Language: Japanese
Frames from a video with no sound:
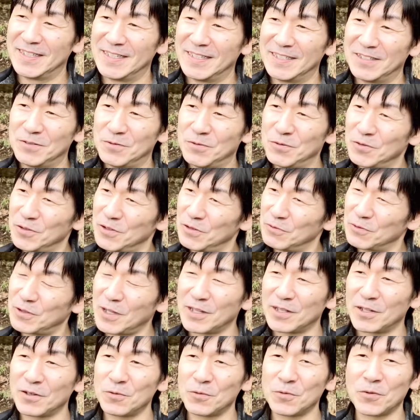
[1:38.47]
フルで歌っ
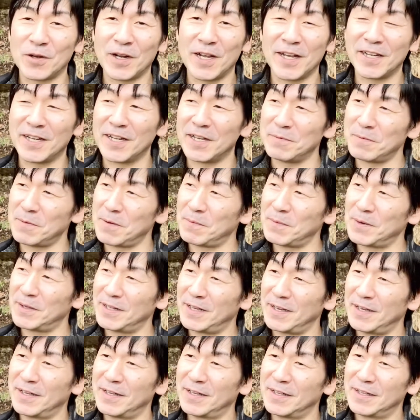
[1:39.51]
たことないな、今まで。
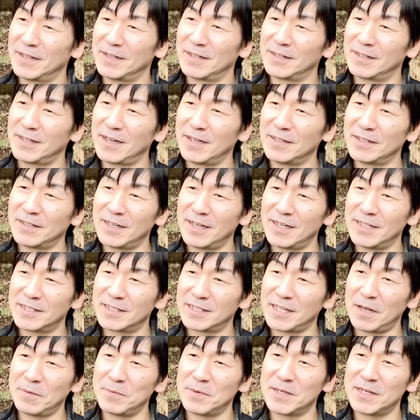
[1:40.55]
だいたい
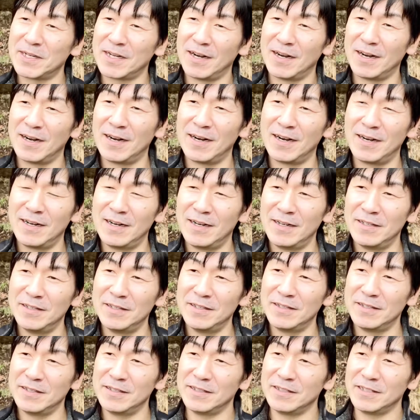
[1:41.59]
サビか
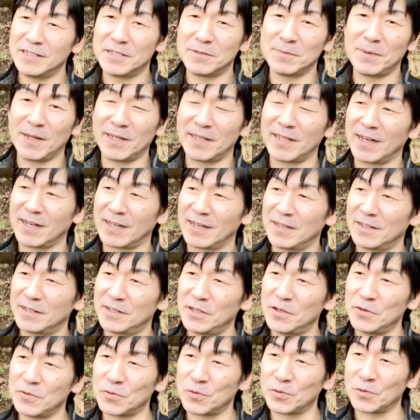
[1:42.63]
いちばんだけって
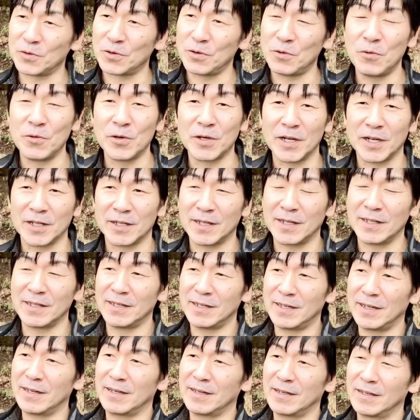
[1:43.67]
いうことが多かったんで
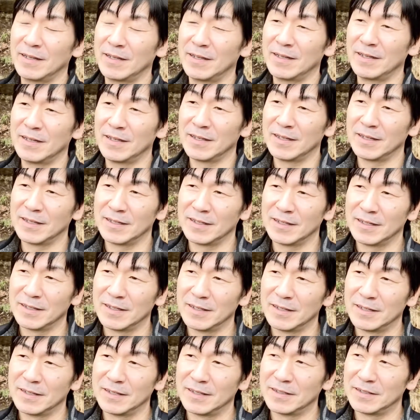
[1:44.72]

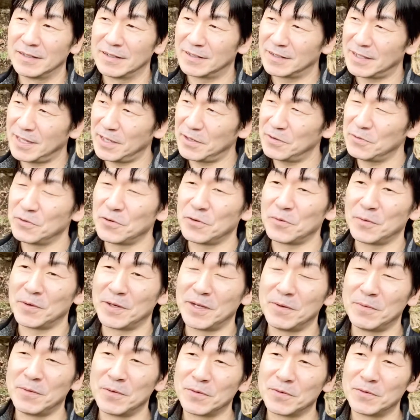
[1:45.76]
ね。っていうのもね、
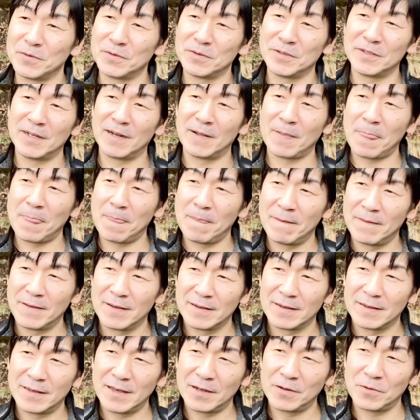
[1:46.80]
僕、
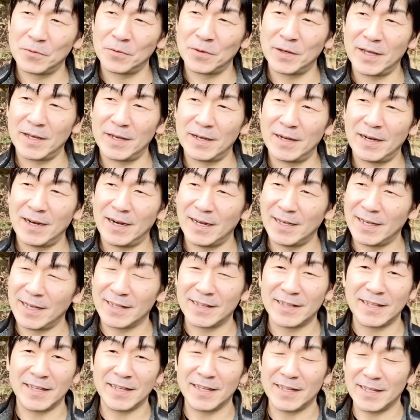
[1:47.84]
結構ね、ああやっ
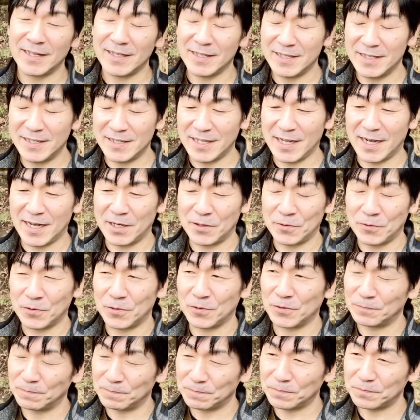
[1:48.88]
てギター
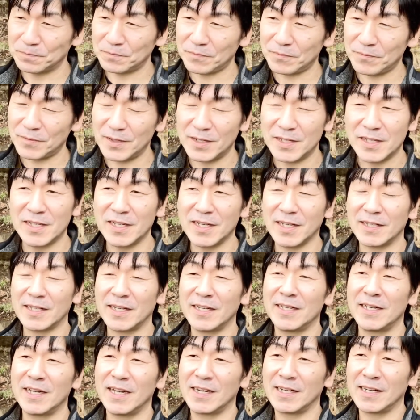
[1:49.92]
の弾き語
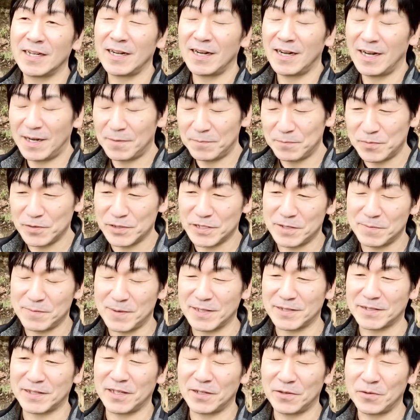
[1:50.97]
りなんかアップしてま
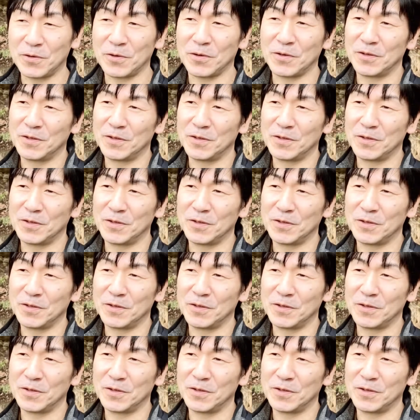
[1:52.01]
すけど、